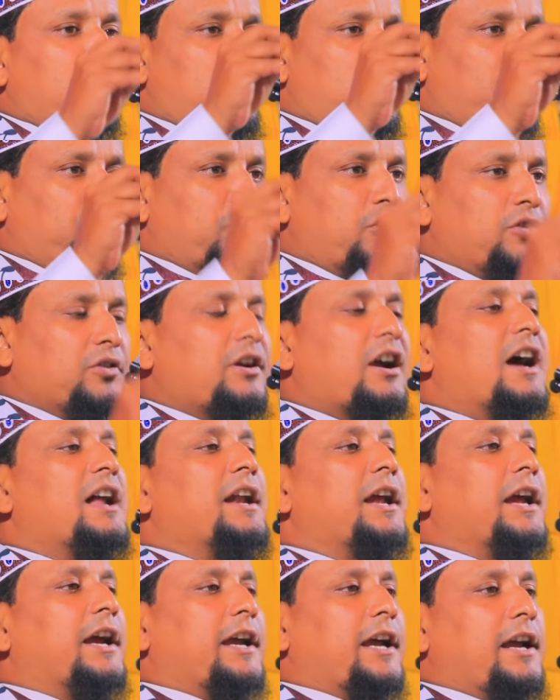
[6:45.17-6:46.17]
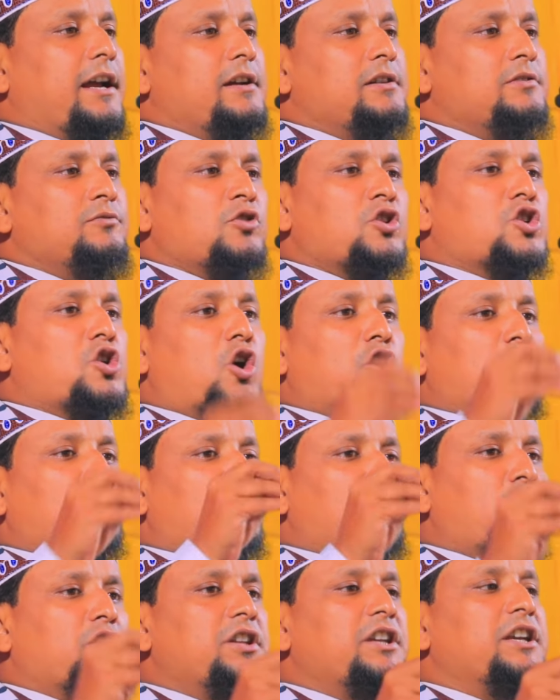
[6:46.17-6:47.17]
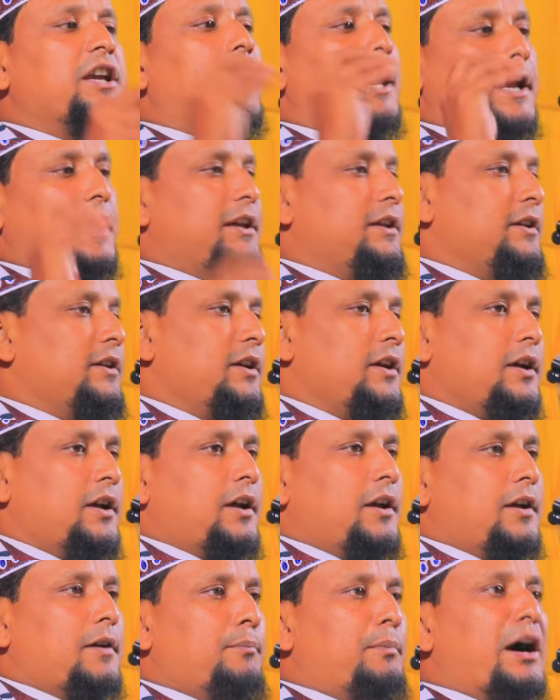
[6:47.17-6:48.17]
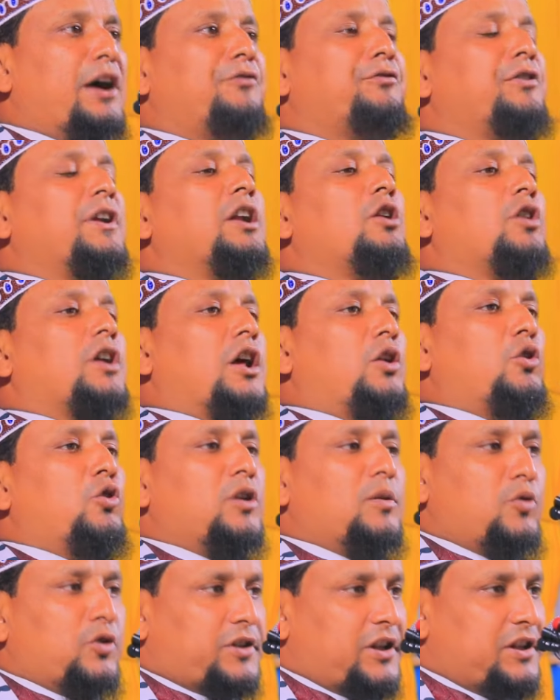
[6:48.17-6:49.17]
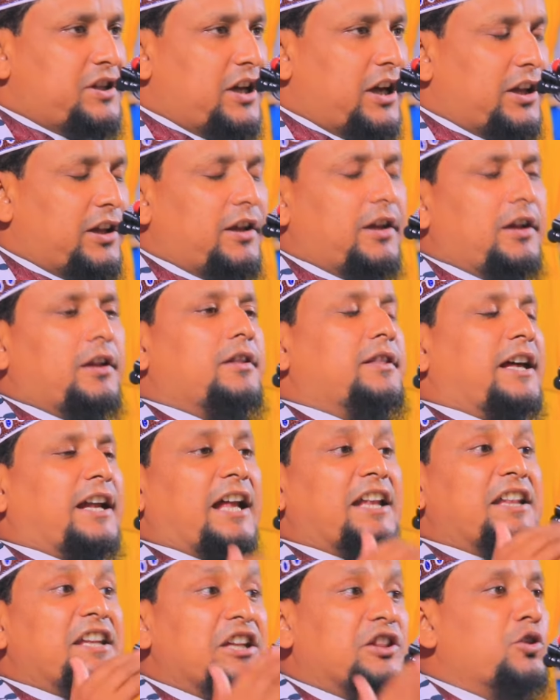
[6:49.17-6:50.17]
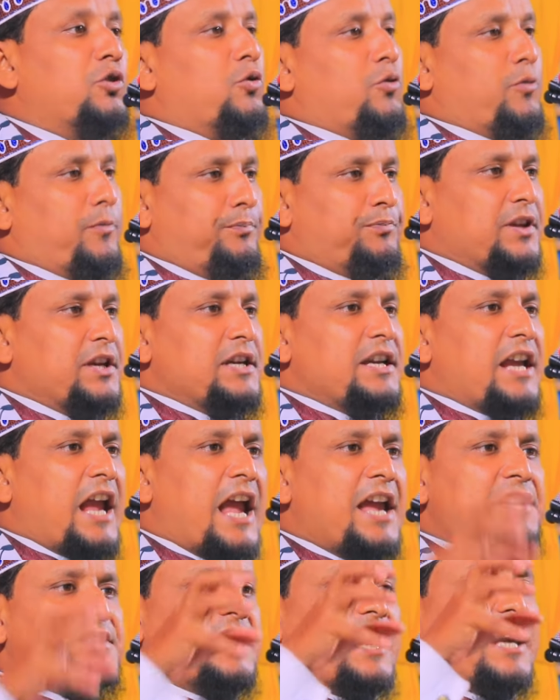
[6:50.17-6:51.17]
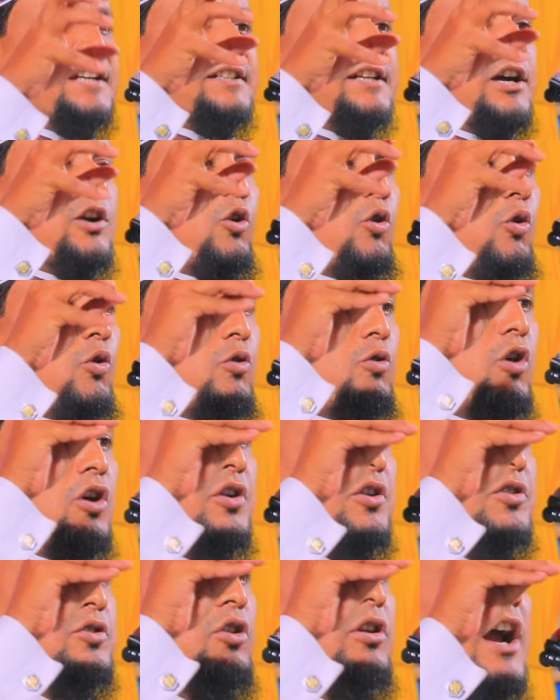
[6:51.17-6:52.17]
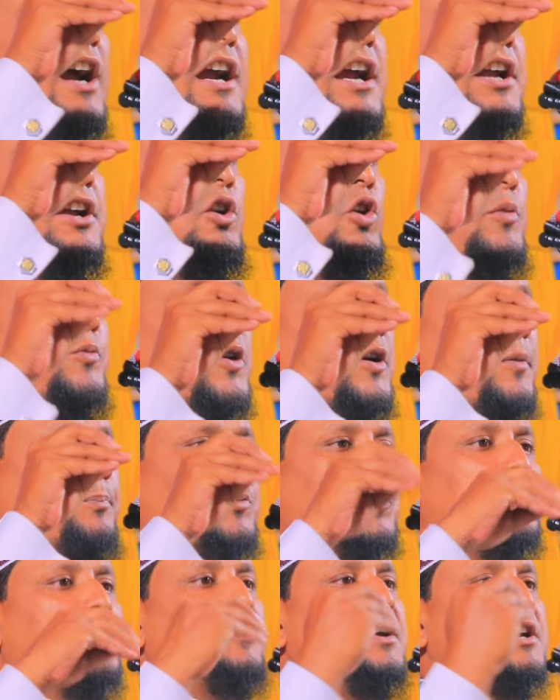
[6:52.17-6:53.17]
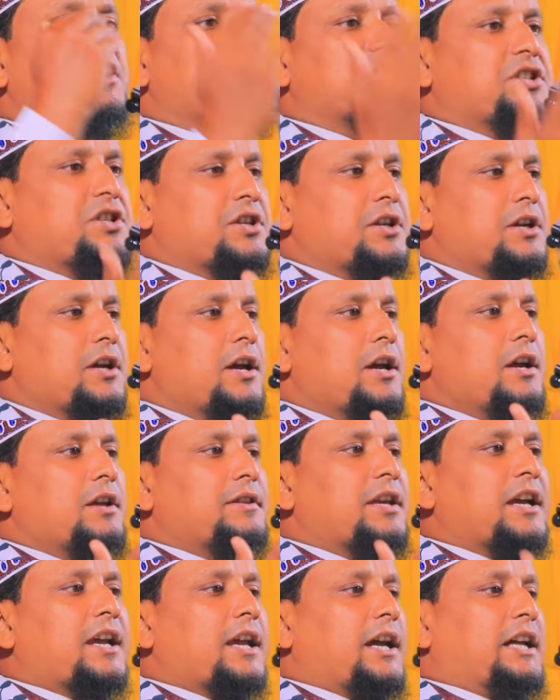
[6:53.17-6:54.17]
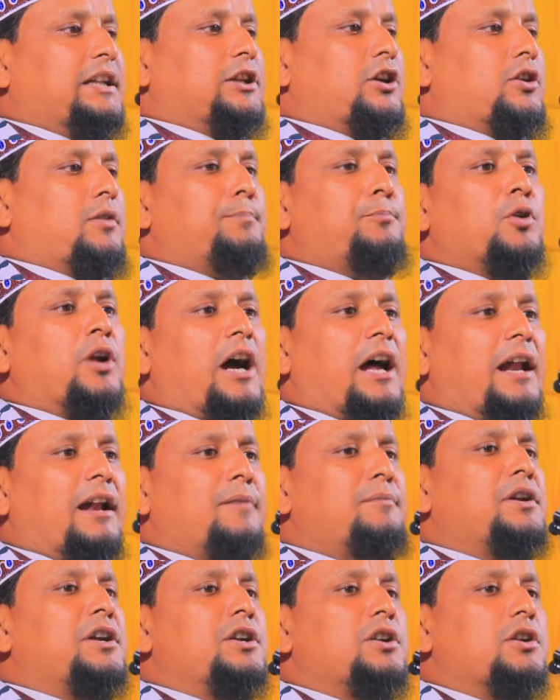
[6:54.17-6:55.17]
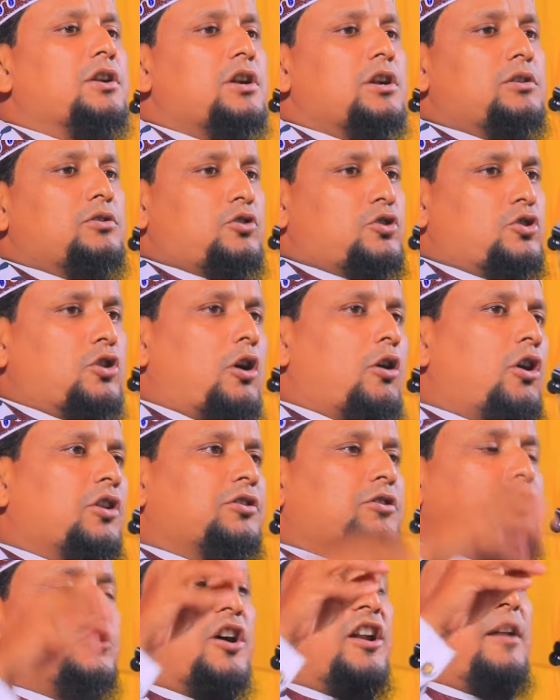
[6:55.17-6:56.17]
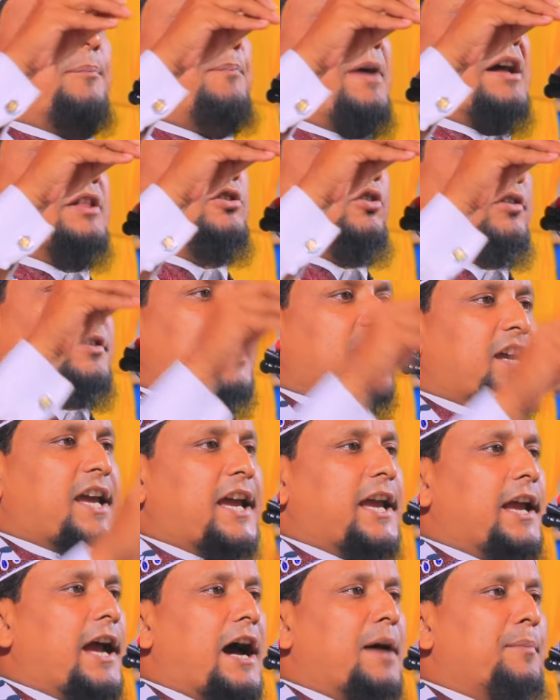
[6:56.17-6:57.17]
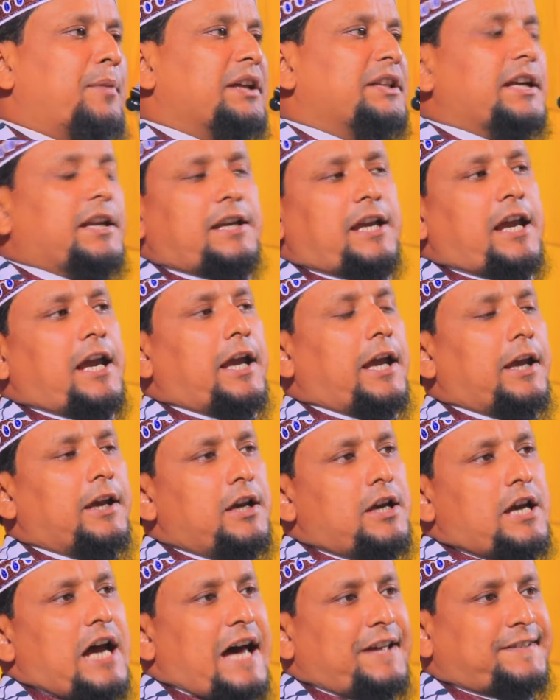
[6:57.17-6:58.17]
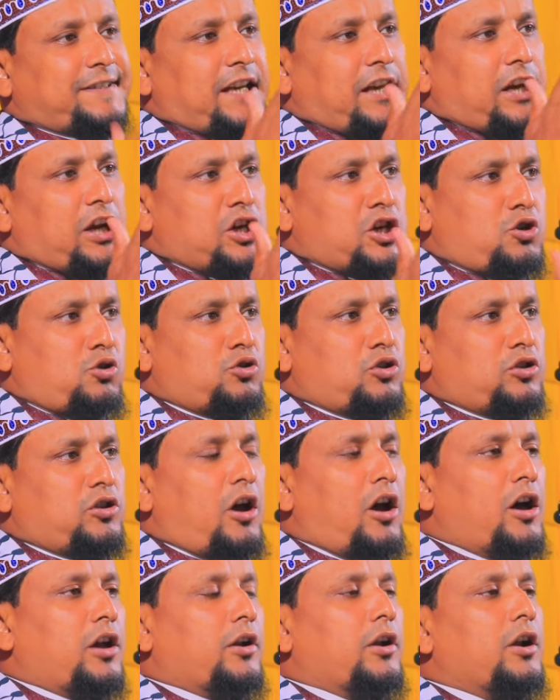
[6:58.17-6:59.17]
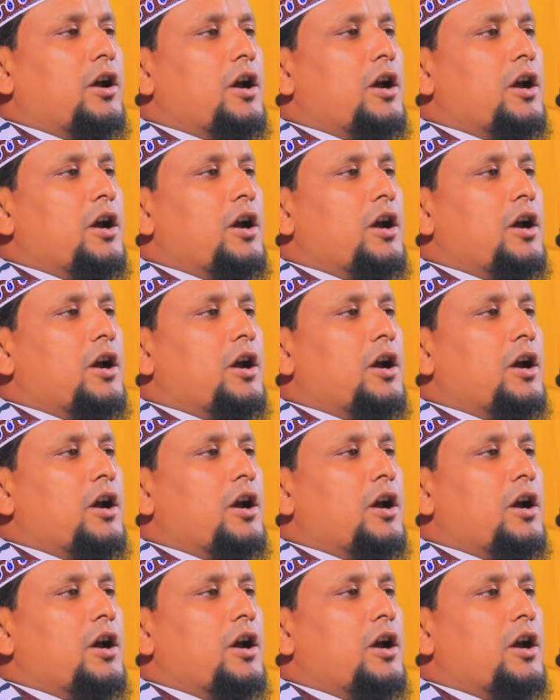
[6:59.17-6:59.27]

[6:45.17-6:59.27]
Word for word: ডজন খানেক শর্ত দিয়ে মাহফিল করার অনুমতি দিয়ে তারা দিত এই যে একটা কণ্ঠকাকিন্নময় পরিবেশ থেকে আল্লাহ রব্বুল আলমিন জগদ্দল পাথর থেকে আমাদেরকে আজকের এই সুন্দর